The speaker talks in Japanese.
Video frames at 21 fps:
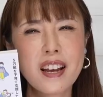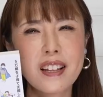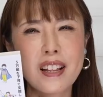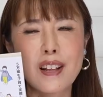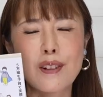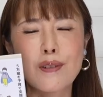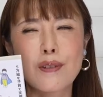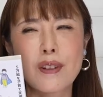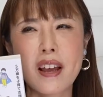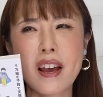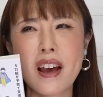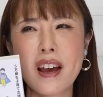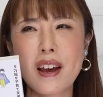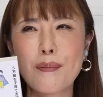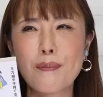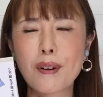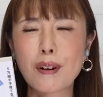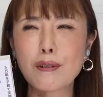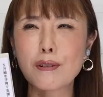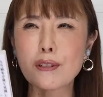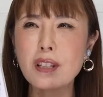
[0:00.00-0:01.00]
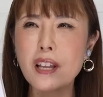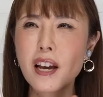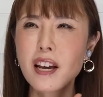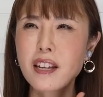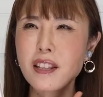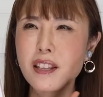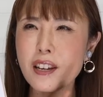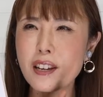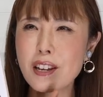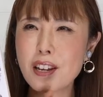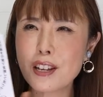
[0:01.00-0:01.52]
なのでやっぱ具
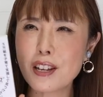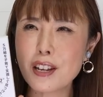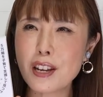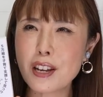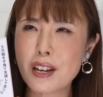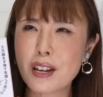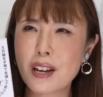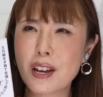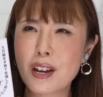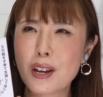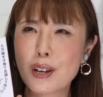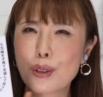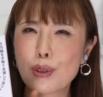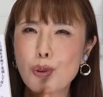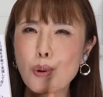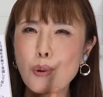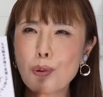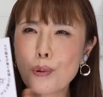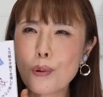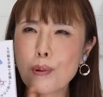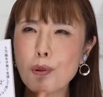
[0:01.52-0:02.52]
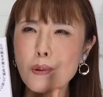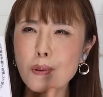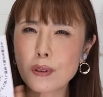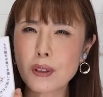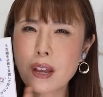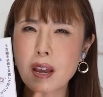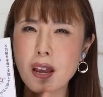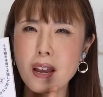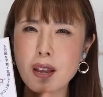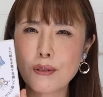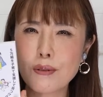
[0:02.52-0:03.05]
体的にどこを
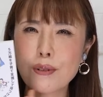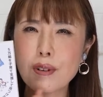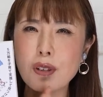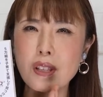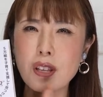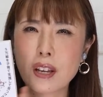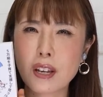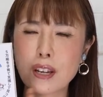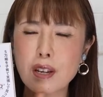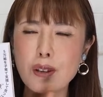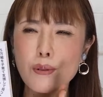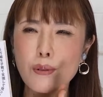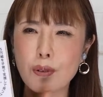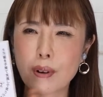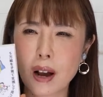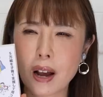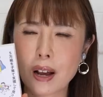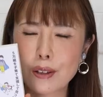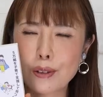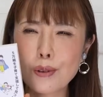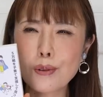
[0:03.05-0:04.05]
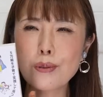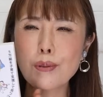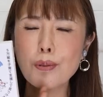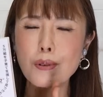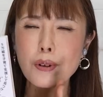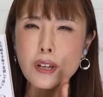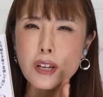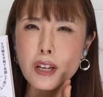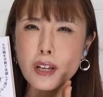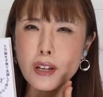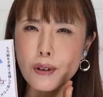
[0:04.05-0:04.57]
手抜いていいのかその
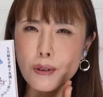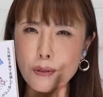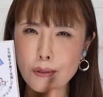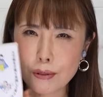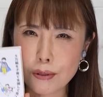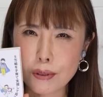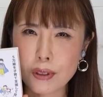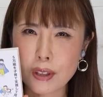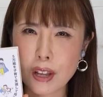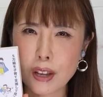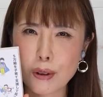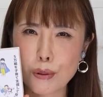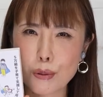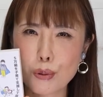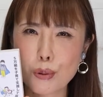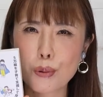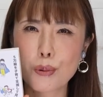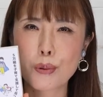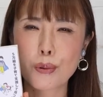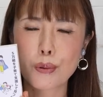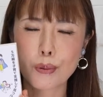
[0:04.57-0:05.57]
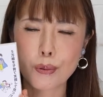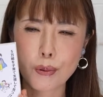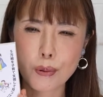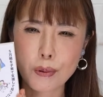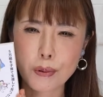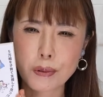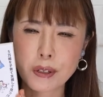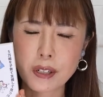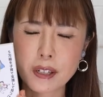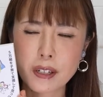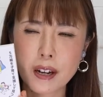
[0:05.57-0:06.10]
理由っていうところ
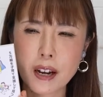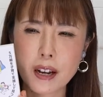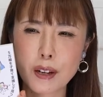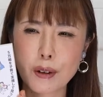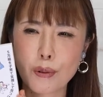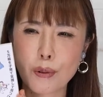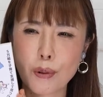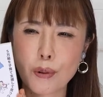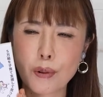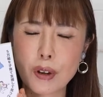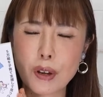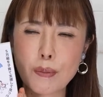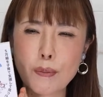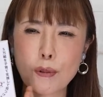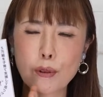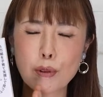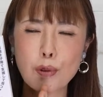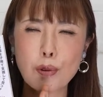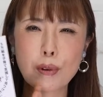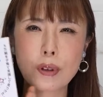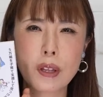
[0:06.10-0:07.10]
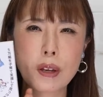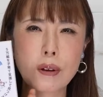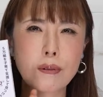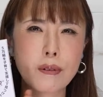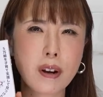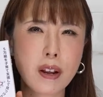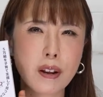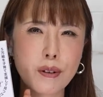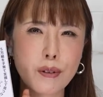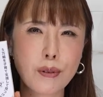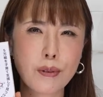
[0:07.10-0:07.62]
をしっかりこう紐解いてく
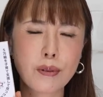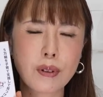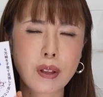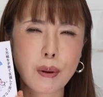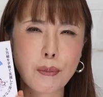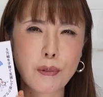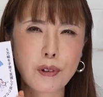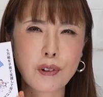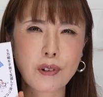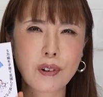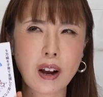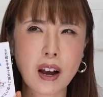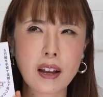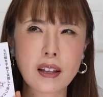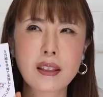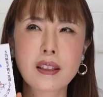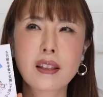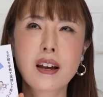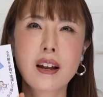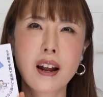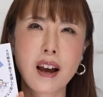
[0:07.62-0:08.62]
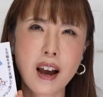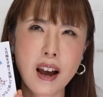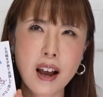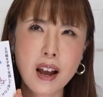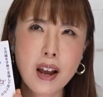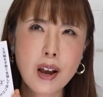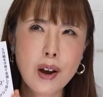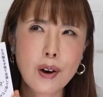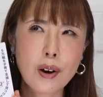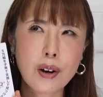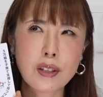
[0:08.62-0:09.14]
れるようなものがあったら
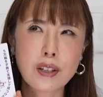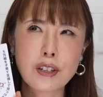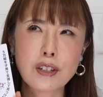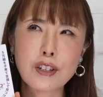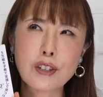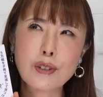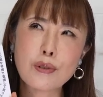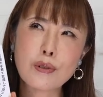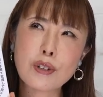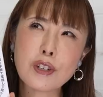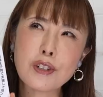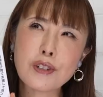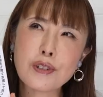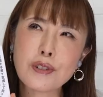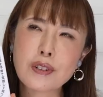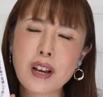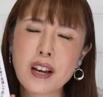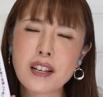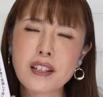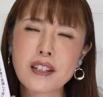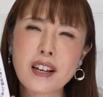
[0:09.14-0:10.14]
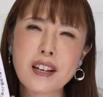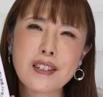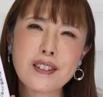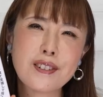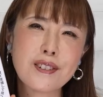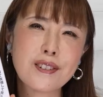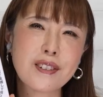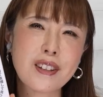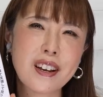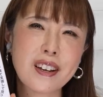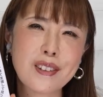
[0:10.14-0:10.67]
私の20代
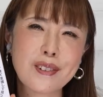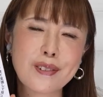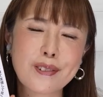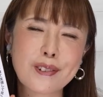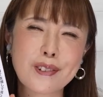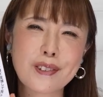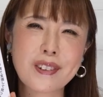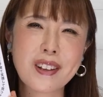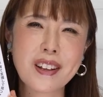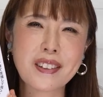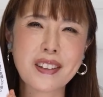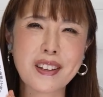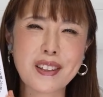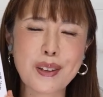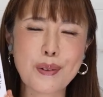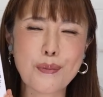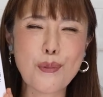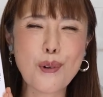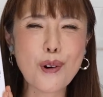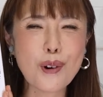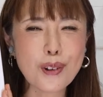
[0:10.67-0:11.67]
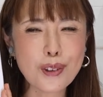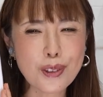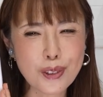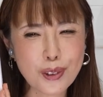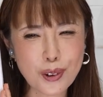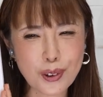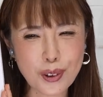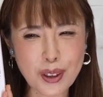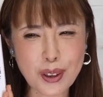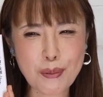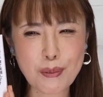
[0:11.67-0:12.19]
30代の子育てってもっ
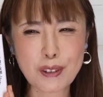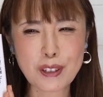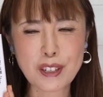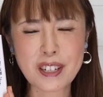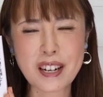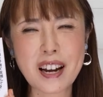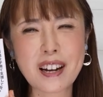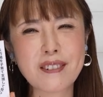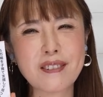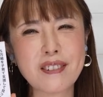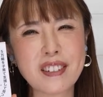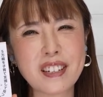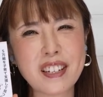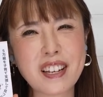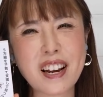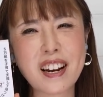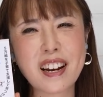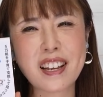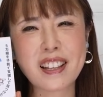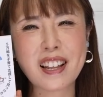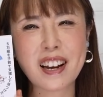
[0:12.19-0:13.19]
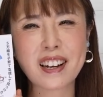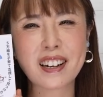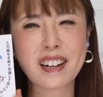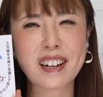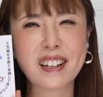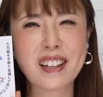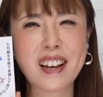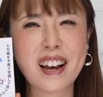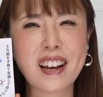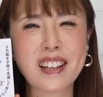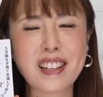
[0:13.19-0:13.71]
と気持ち楽にやれたんか
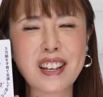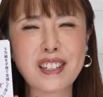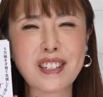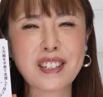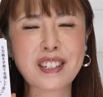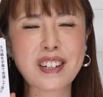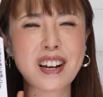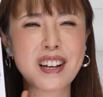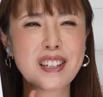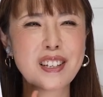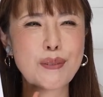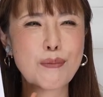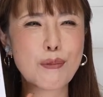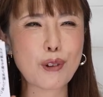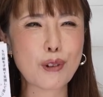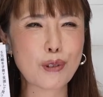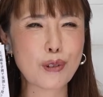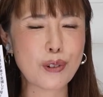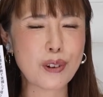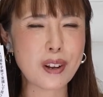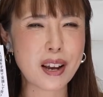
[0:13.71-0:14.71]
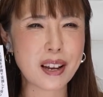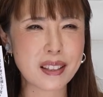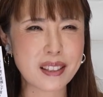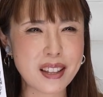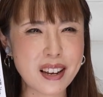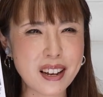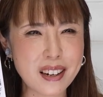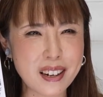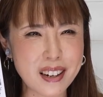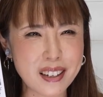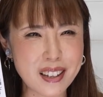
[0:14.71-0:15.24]
なって時間にもゆとりあっ
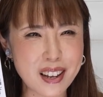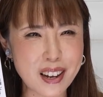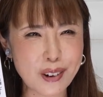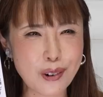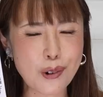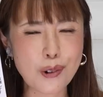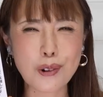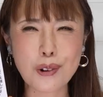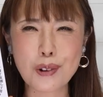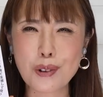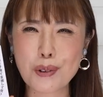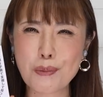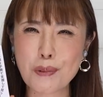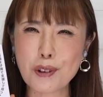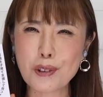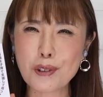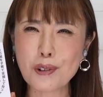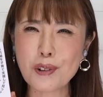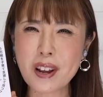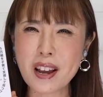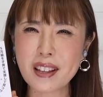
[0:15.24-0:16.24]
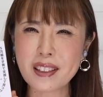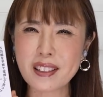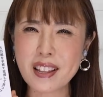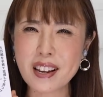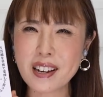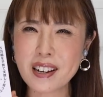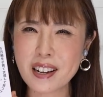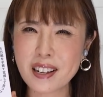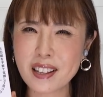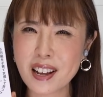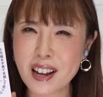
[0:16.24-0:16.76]
たんかな心にもゆとりあった
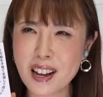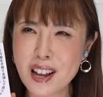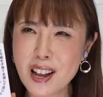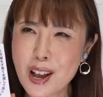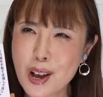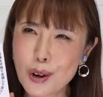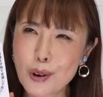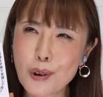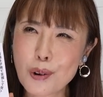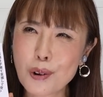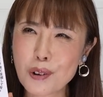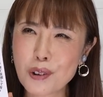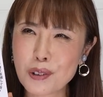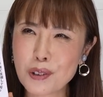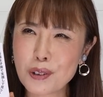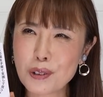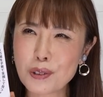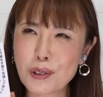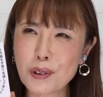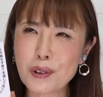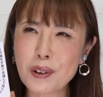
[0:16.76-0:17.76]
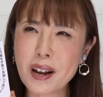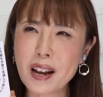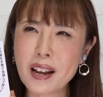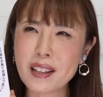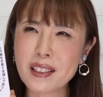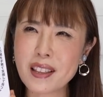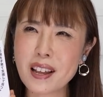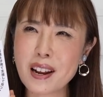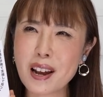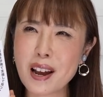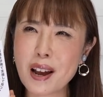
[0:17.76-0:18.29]
んかな心にゆとりが
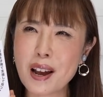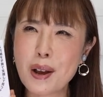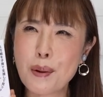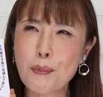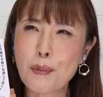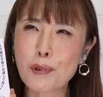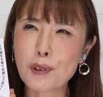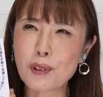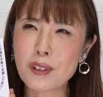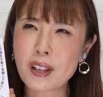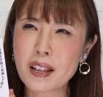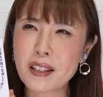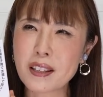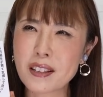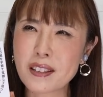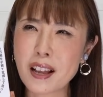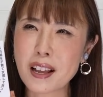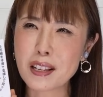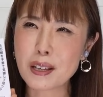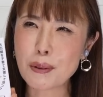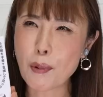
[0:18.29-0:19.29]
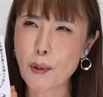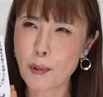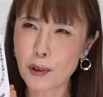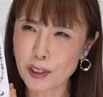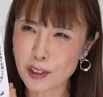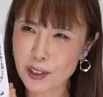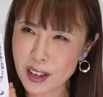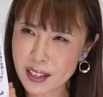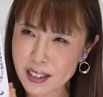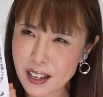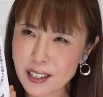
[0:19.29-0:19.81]
あったら元旦那さんにももっ
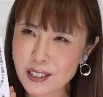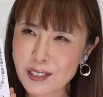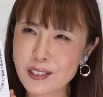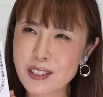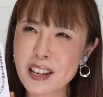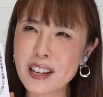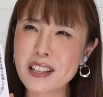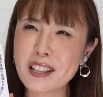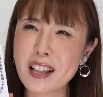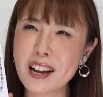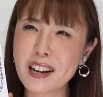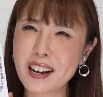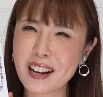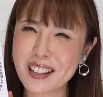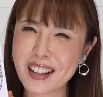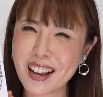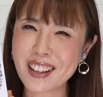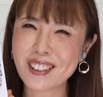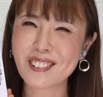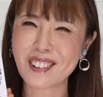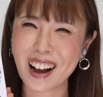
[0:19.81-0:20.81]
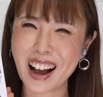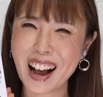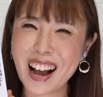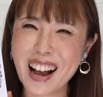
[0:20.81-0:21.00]
と優しくでききたんかなとか